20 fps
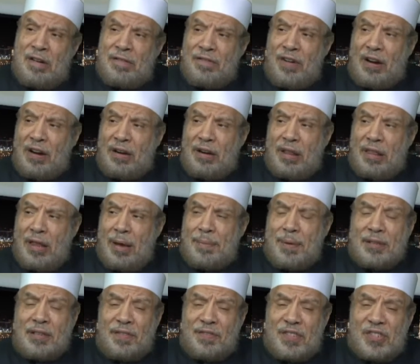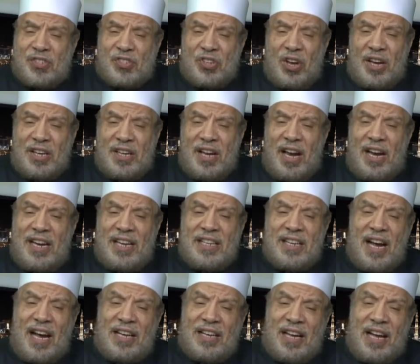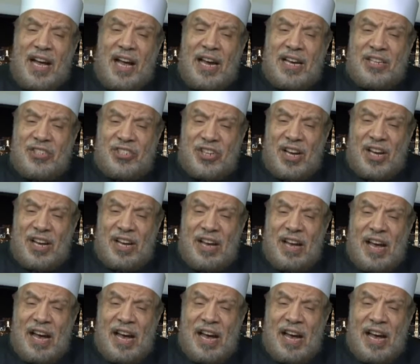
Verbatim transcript: فقد ثبت في الصحيحين عن عائشة